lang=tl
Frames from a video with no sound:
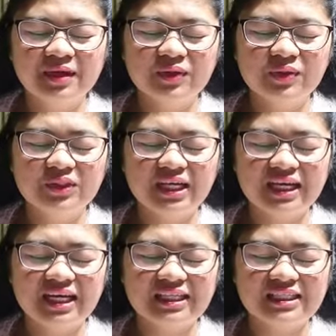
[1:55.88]
Good
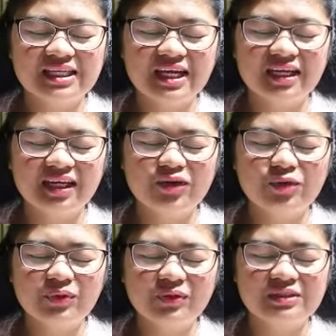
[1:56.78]
day, Ate Sally.
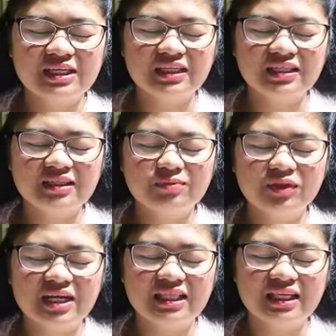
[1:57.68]
Ako po yung sender
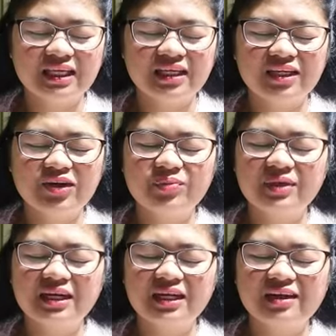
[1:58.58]
mo dati na
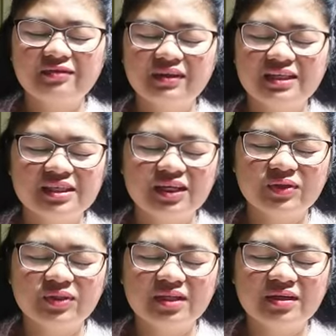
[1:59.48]
humingi na advice
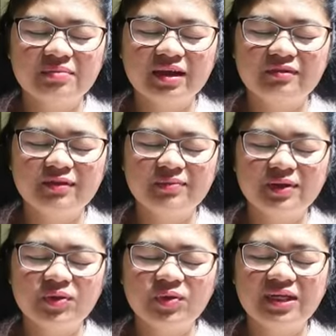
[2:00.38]
sa'yo na may afam
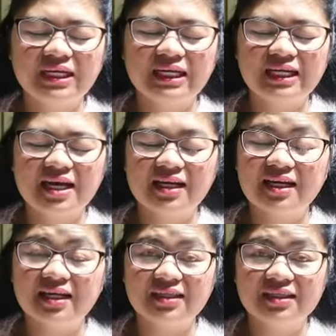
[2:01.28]
ako na
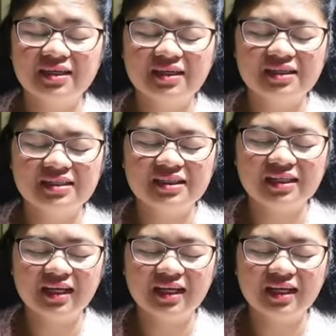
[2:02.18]
nakilala sa